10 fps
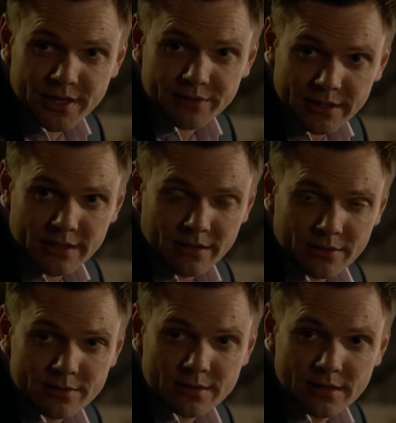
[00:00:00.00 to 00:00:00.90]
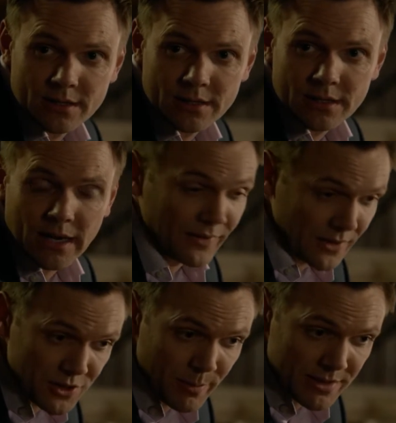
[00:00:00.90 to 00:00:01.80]
70 лет.
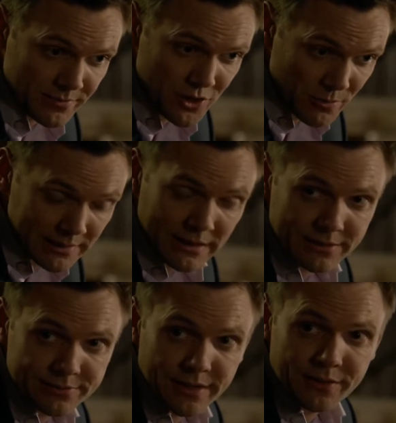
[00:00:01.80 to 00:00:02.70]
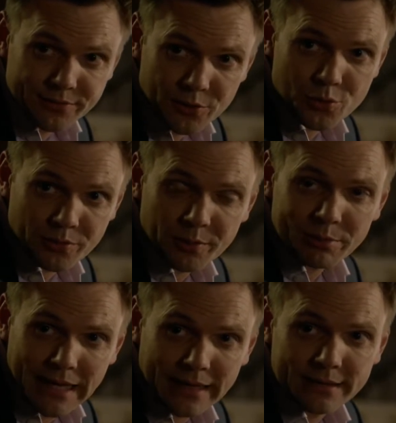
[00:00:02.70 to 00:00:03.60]
Ценой человеческих жизней и будущего